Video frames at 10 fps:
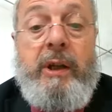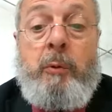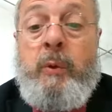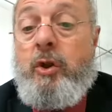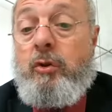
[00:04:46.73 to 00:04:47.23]
Il y
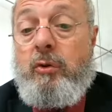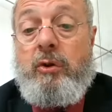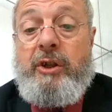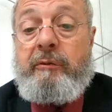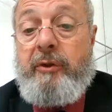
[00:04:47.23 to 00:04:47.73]
a huit
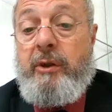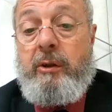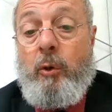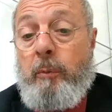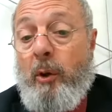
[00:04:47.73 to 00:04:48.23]
jours, j'ai
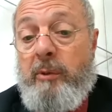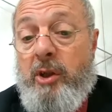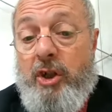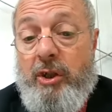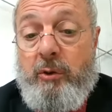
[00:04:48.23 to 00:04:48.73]
fini le
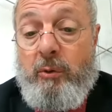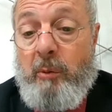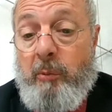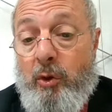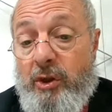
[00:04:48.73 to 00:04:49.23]
premier jet de
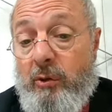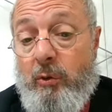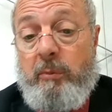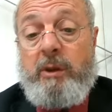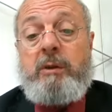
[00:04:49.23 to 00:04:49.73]
mon prochain
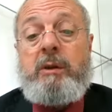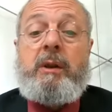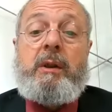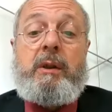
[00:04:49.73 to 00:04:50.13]
roman